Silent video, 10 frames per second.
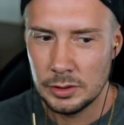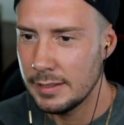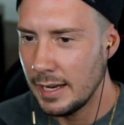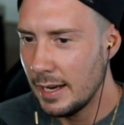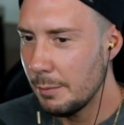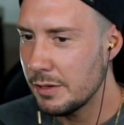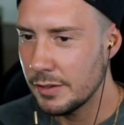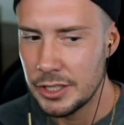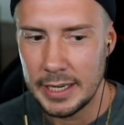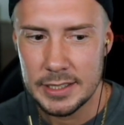Da habe ich
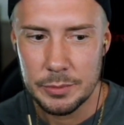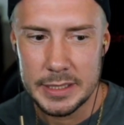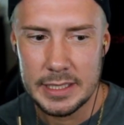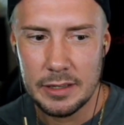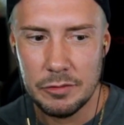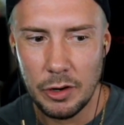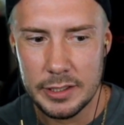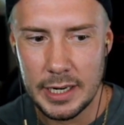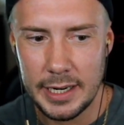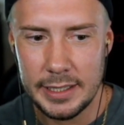wahrscheinlich so ein bisschen den
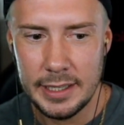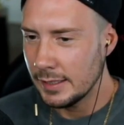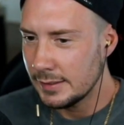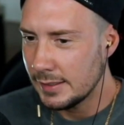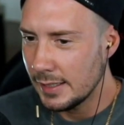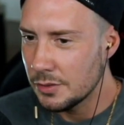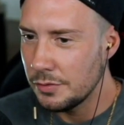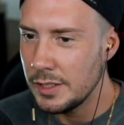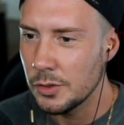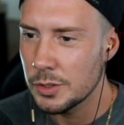Vorteil, dass ich halt so
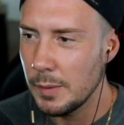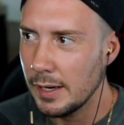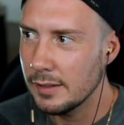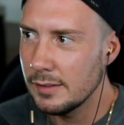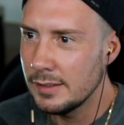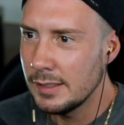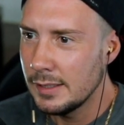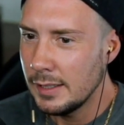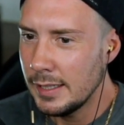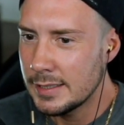Videos mache,
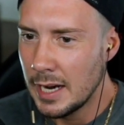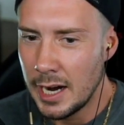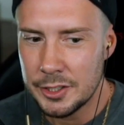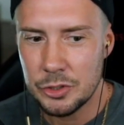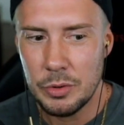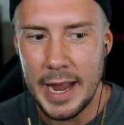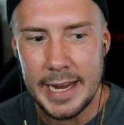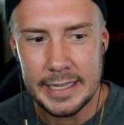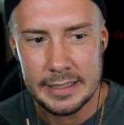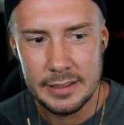it's hard to
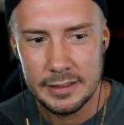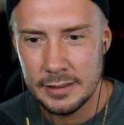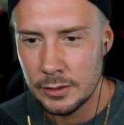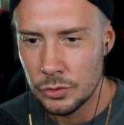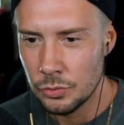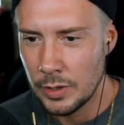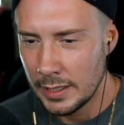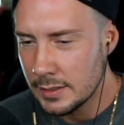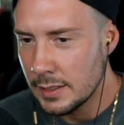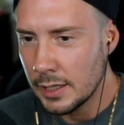hate. So, du
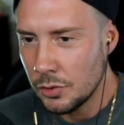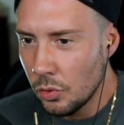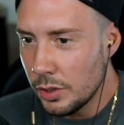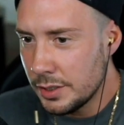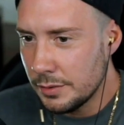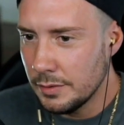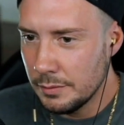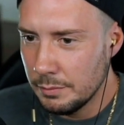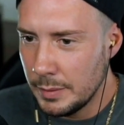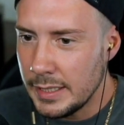kannst sagen, jo, ich äh,
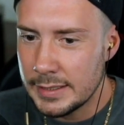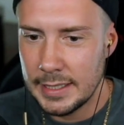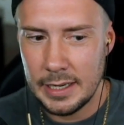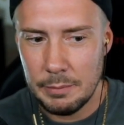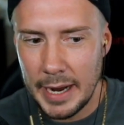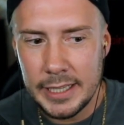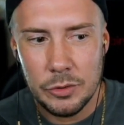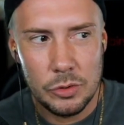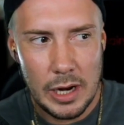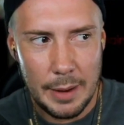bin nicht seiner
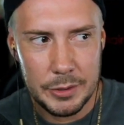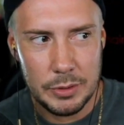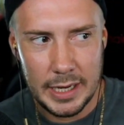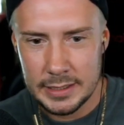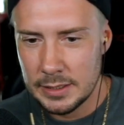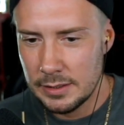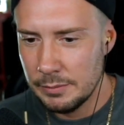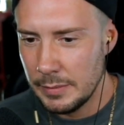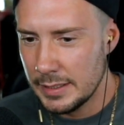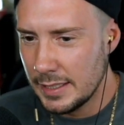Meinung, aber du kannst,
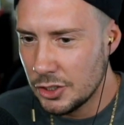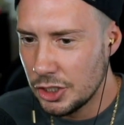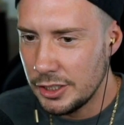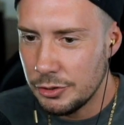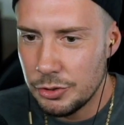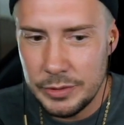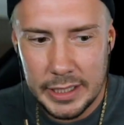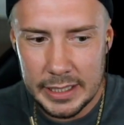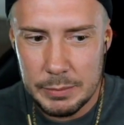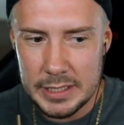ist es
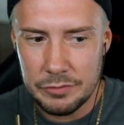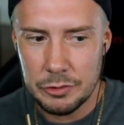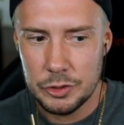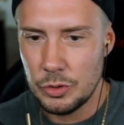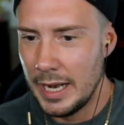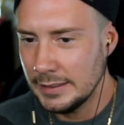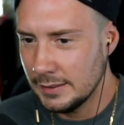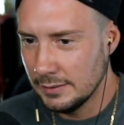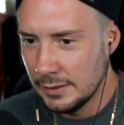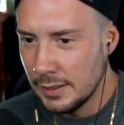schwierig, mich dafür zu
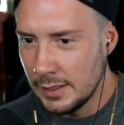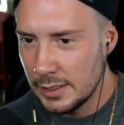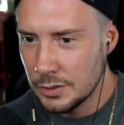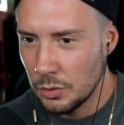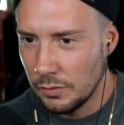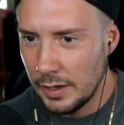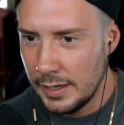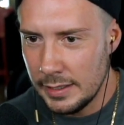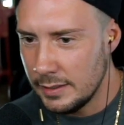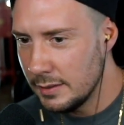hassen. So,
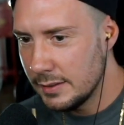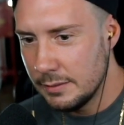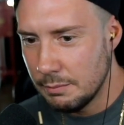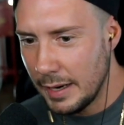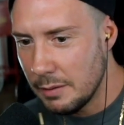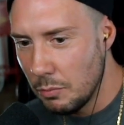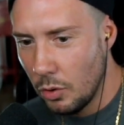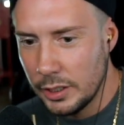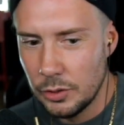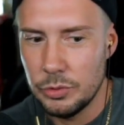weil meine
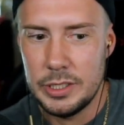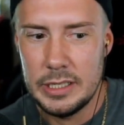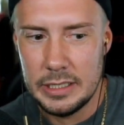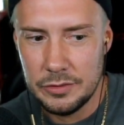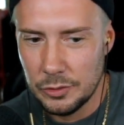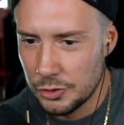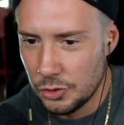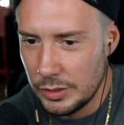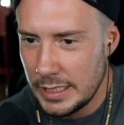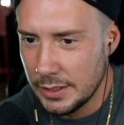Morning-Routine nicht
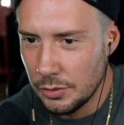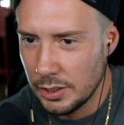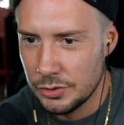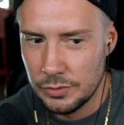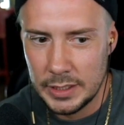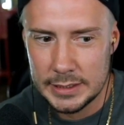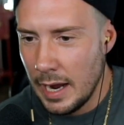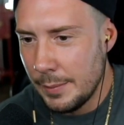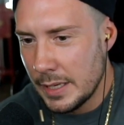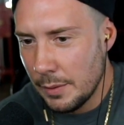funktioniert oder sowas.
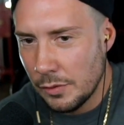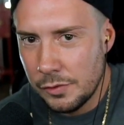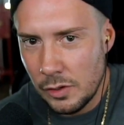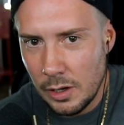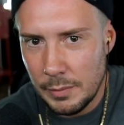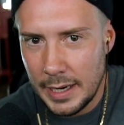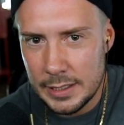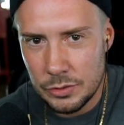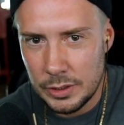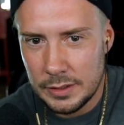Aber ich habe auch früher immer,
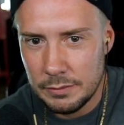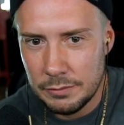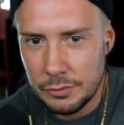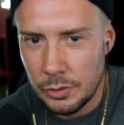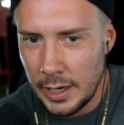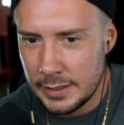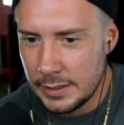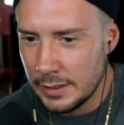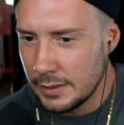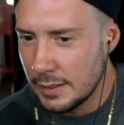also ich, früher hatte
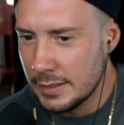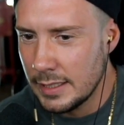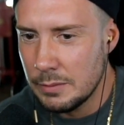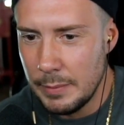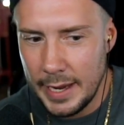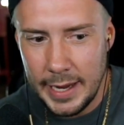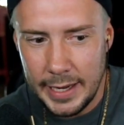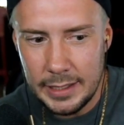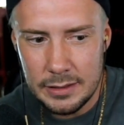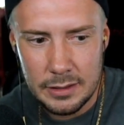ich halt tatsächlich mehr
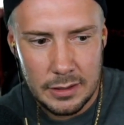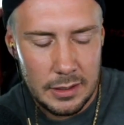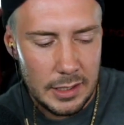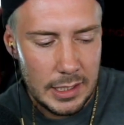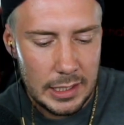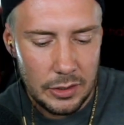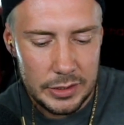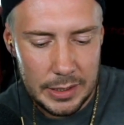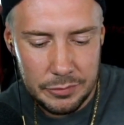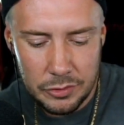Hate. Und
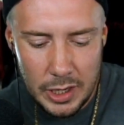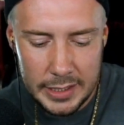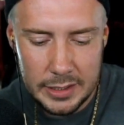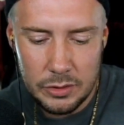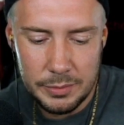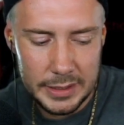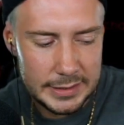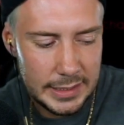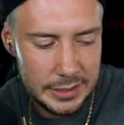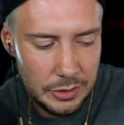ich habe früher halt auch immer
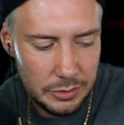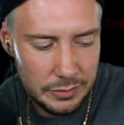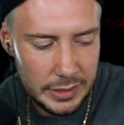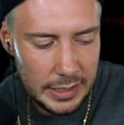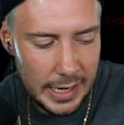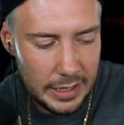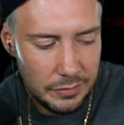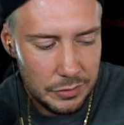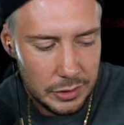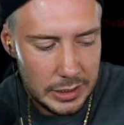gesagt, yo, wenn
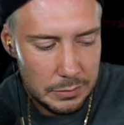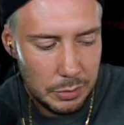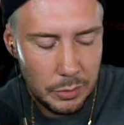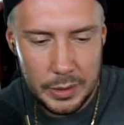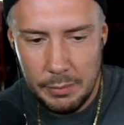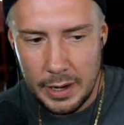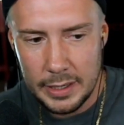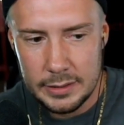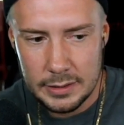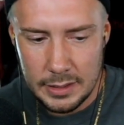einer wirklich ein Problem
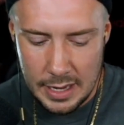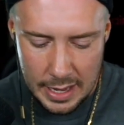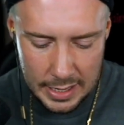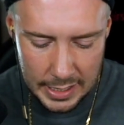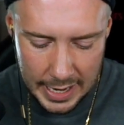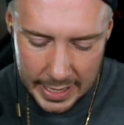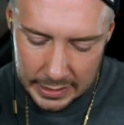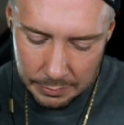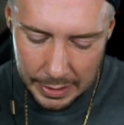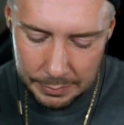hat, ey,
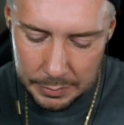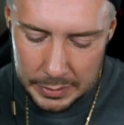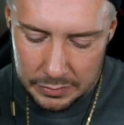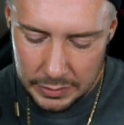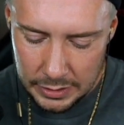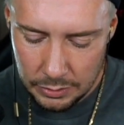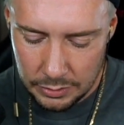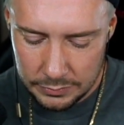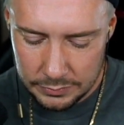dann mach mit mir ein Video.